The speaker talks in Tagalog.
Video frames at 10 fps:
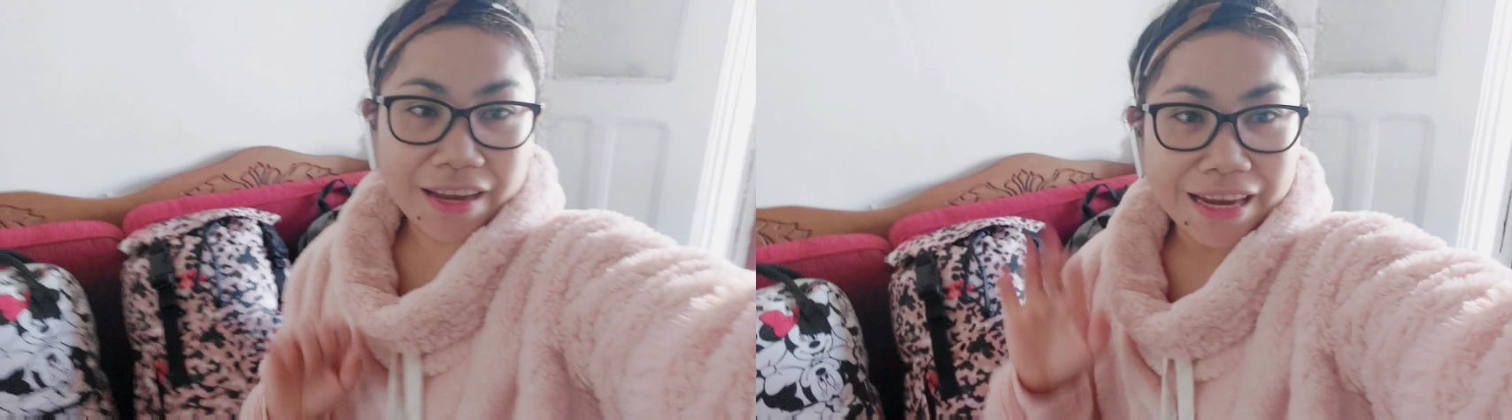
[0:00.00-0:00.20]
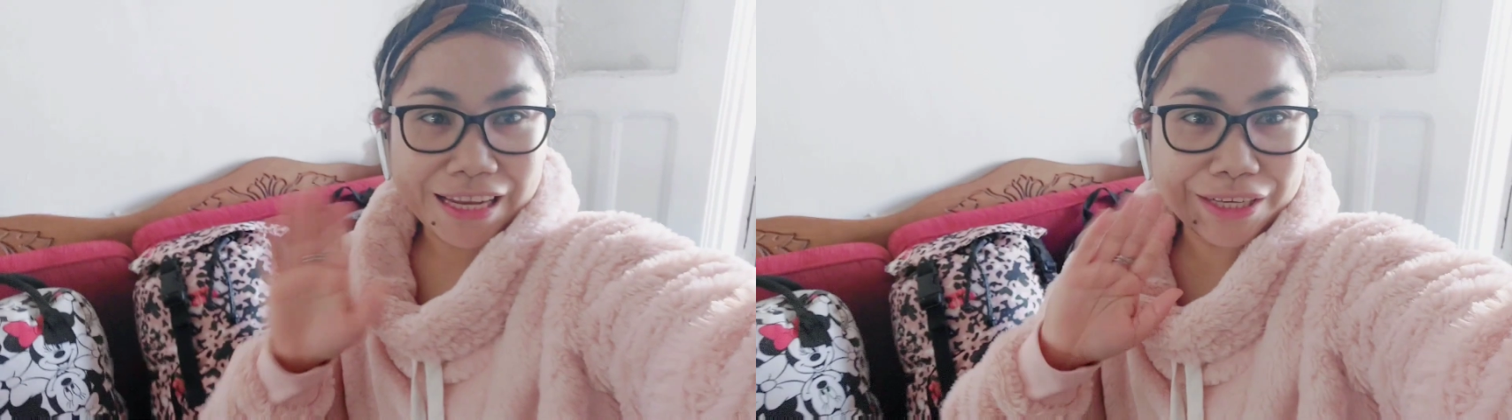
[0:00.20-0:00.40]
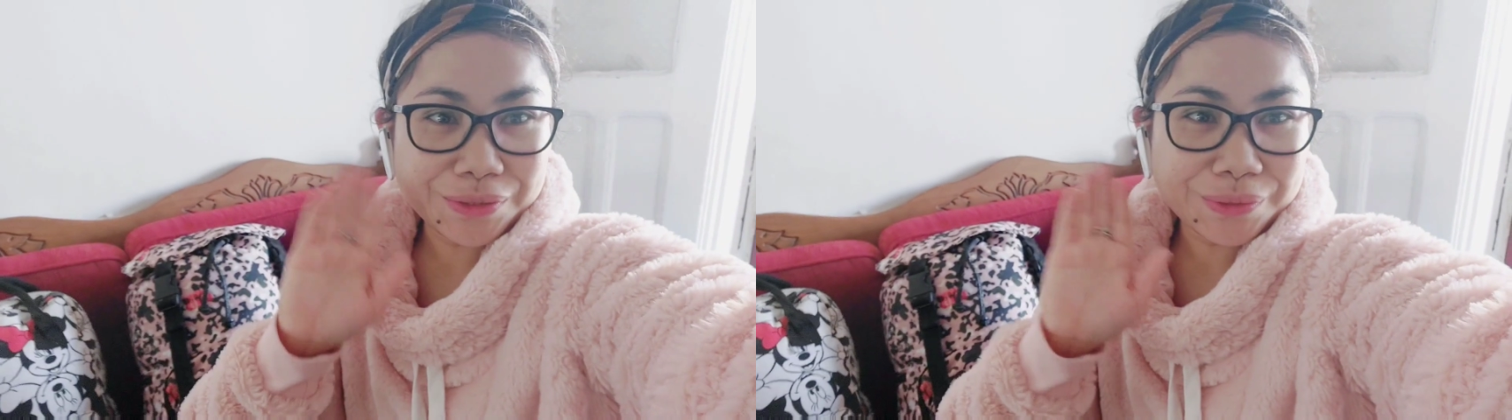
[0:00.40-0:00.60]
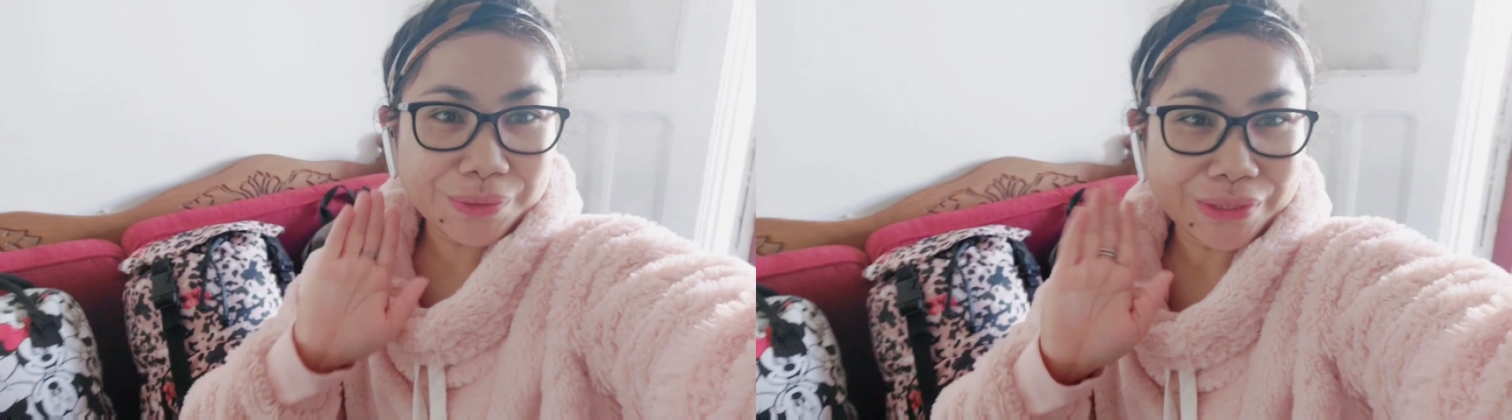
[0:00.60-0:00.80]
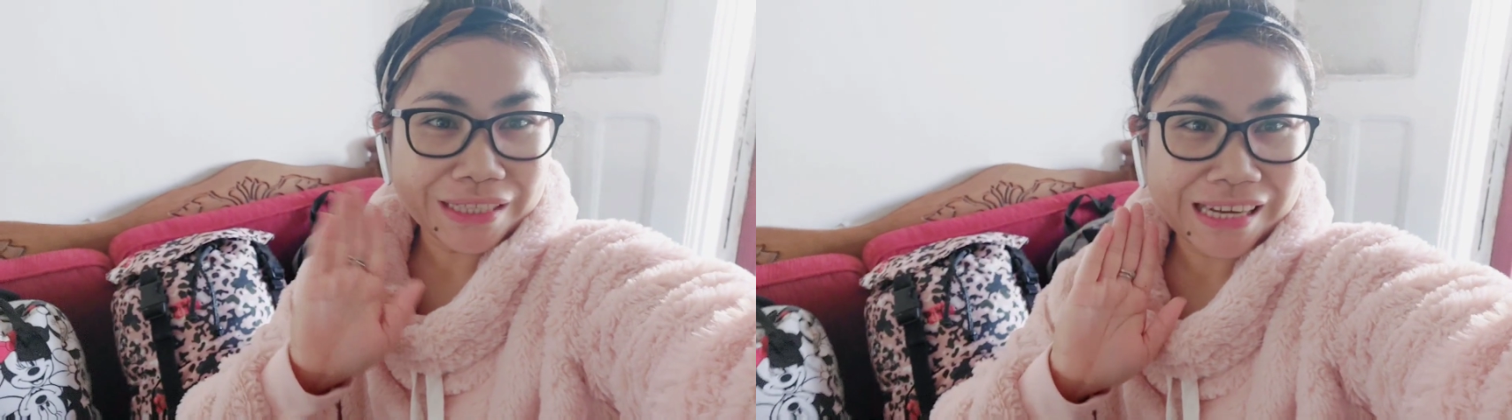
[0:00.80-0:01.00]

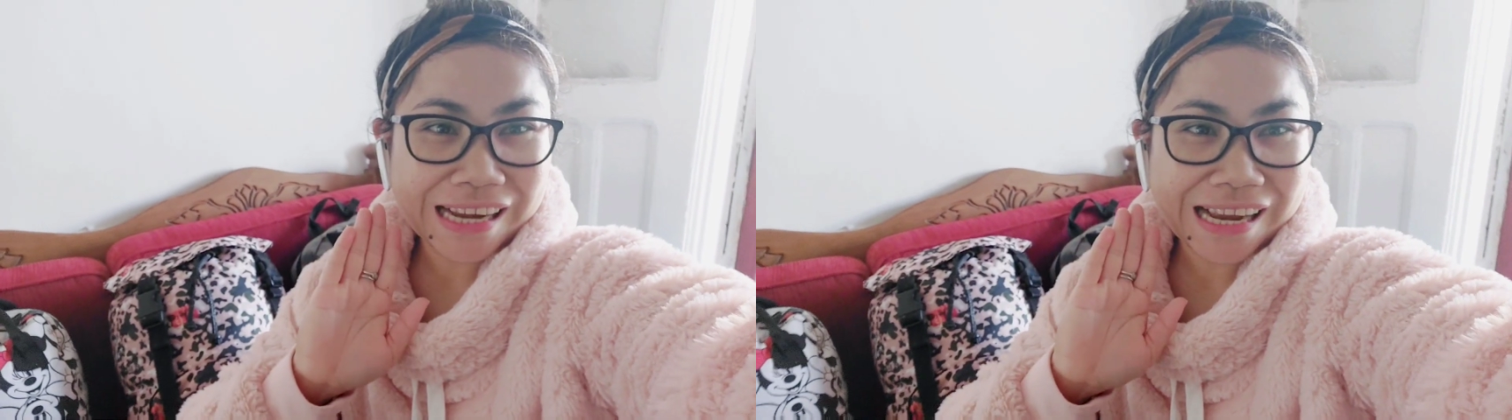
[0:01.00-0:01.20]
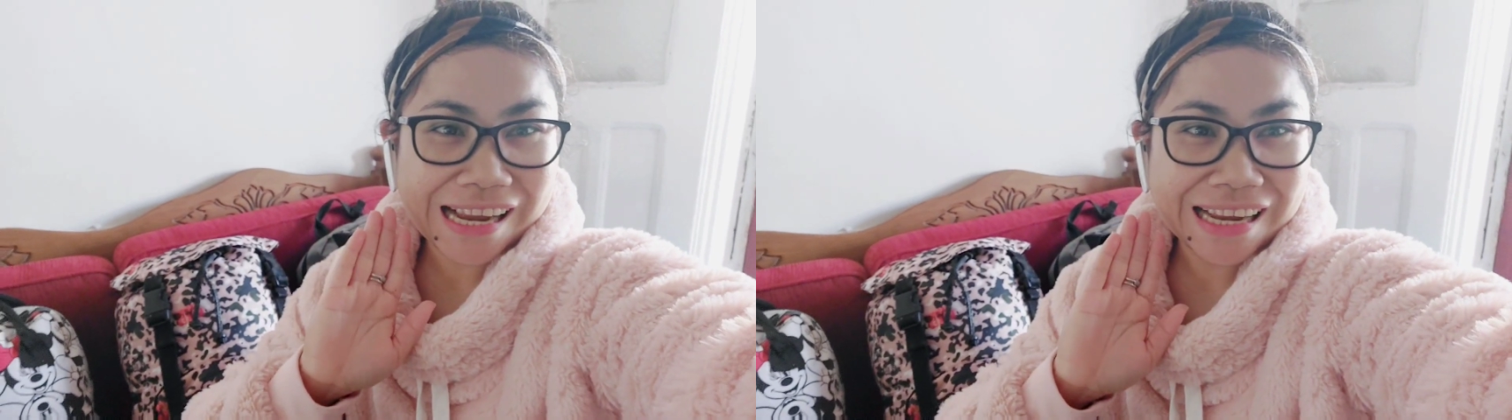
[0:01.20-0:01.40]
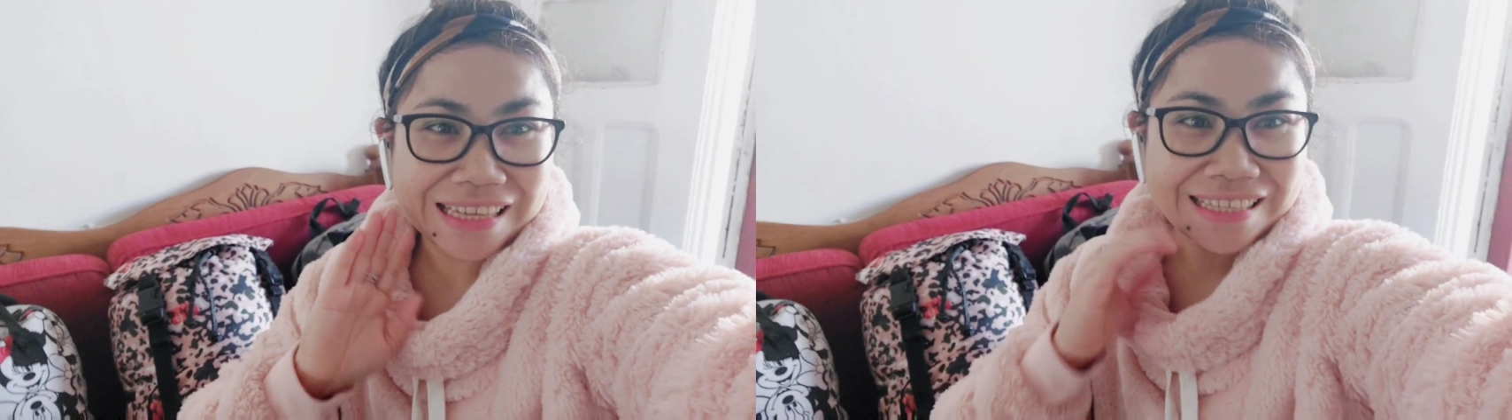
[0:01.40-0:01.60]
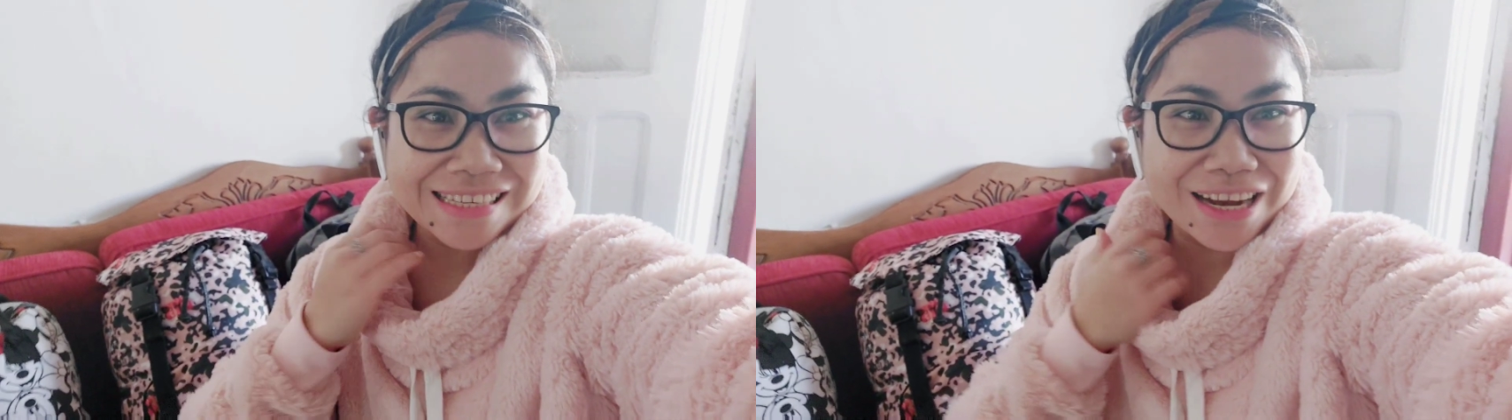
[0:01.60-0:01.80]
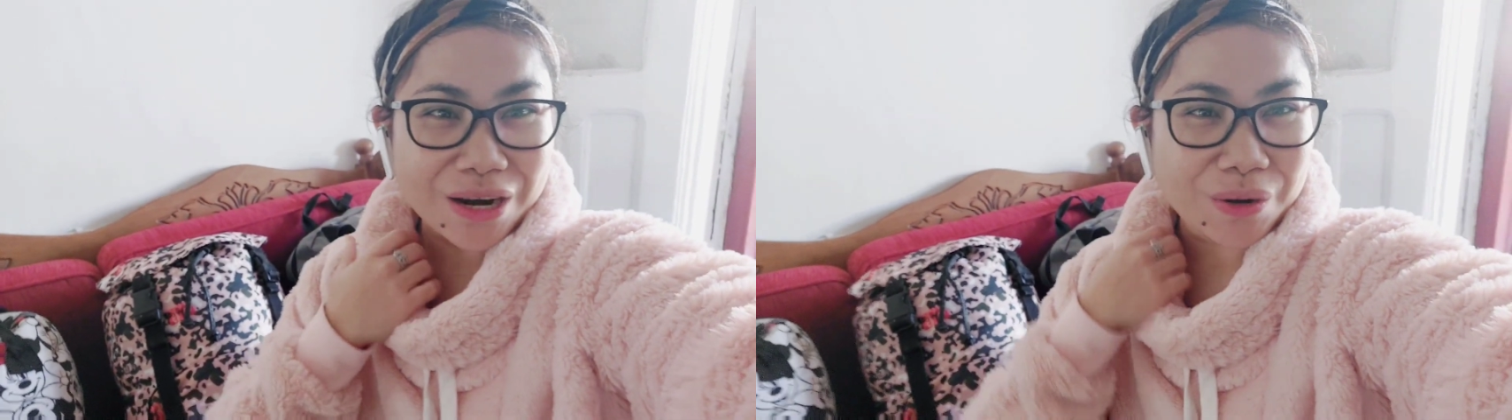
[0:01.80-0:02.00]
Hello guys!
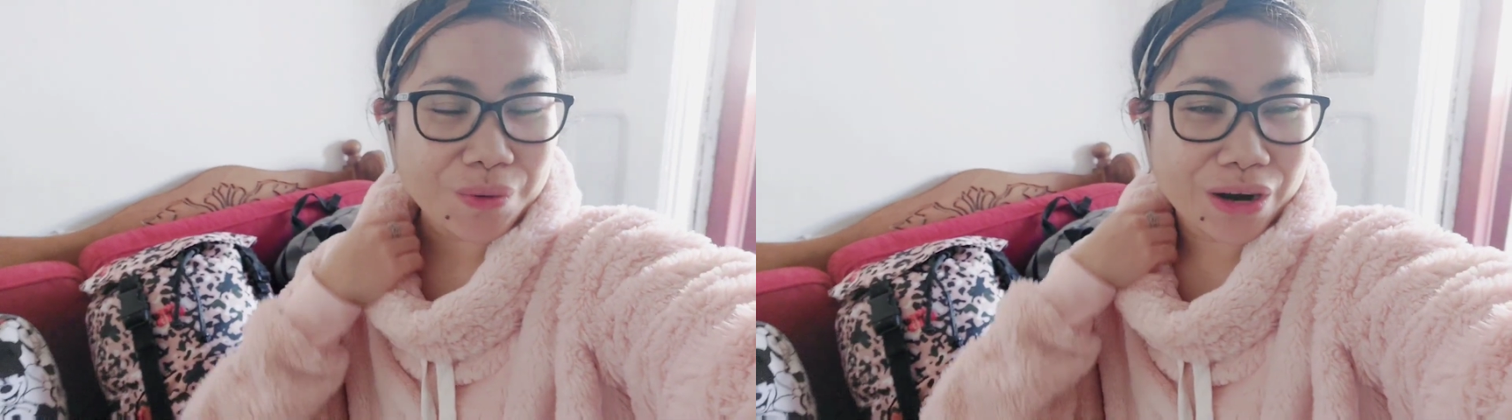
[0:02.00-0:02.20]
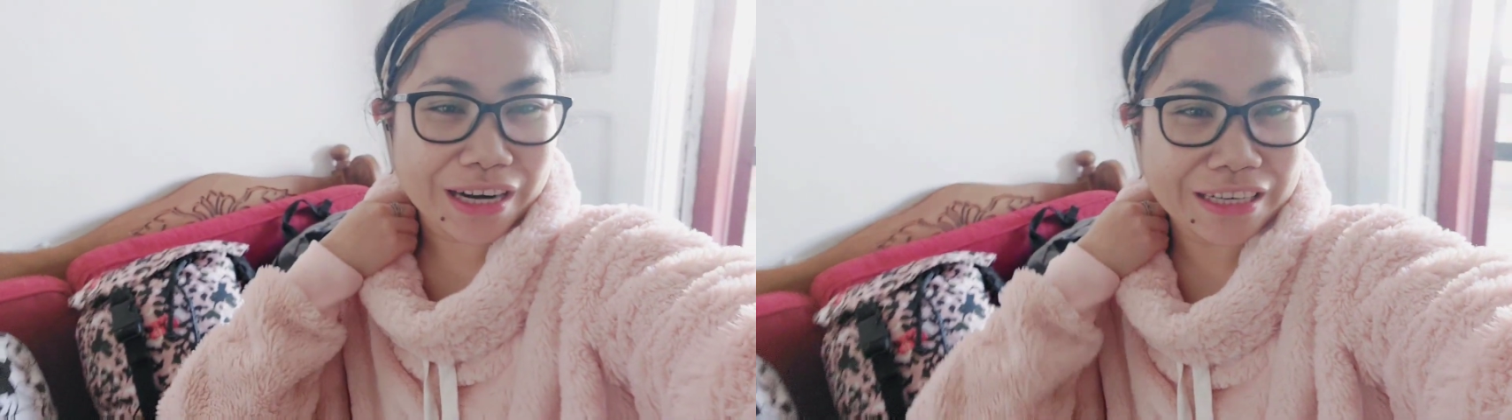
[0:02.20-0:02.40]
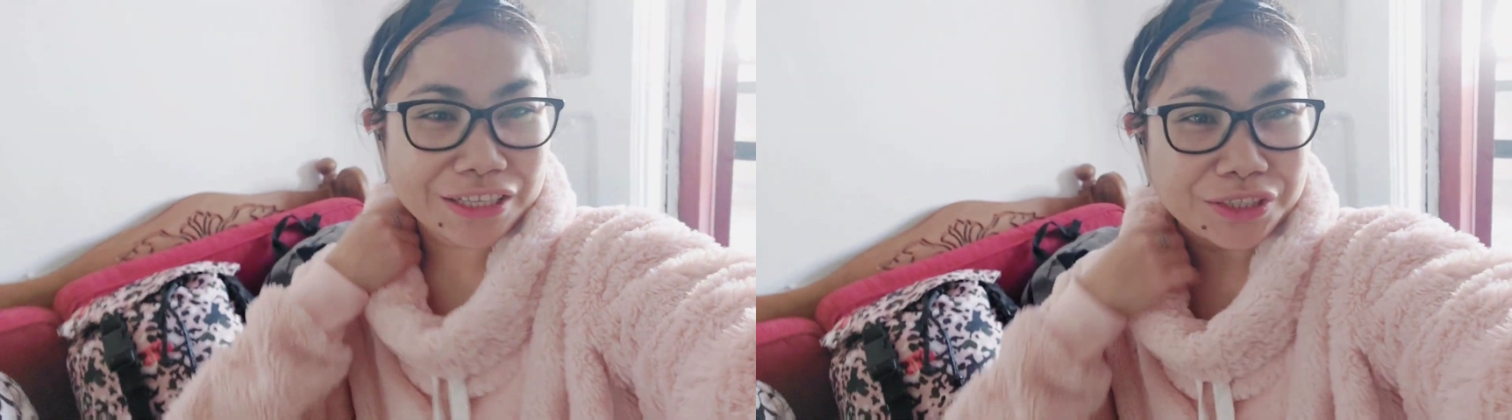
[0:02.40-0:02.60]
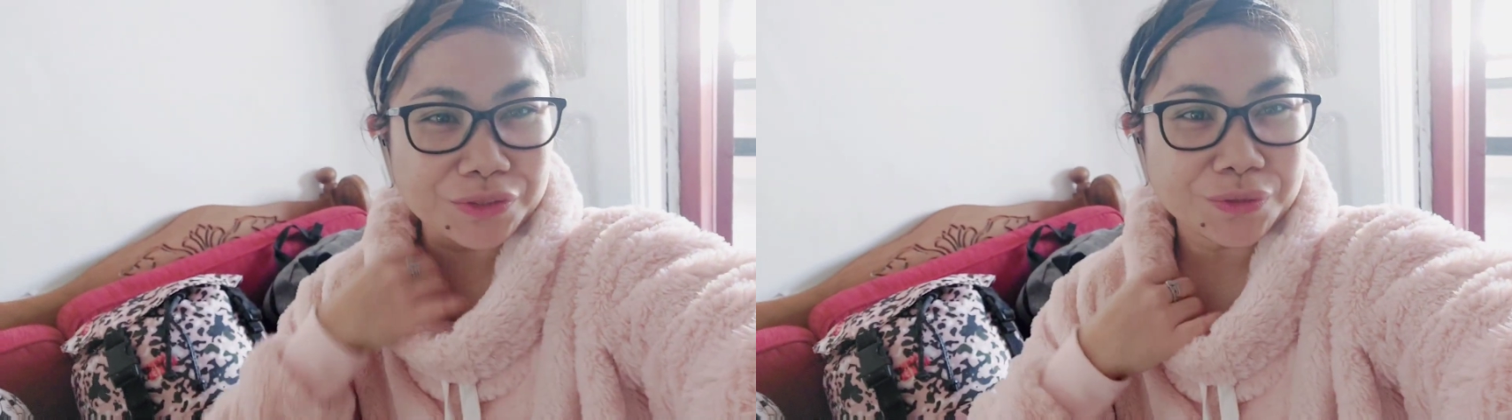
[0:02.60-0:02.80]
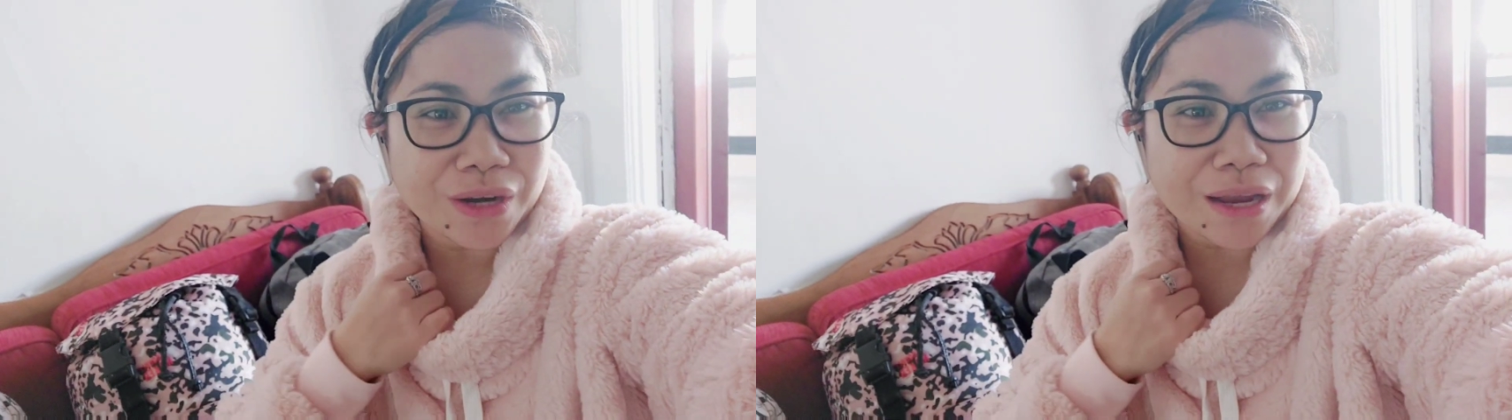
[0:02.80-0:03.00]
How are you?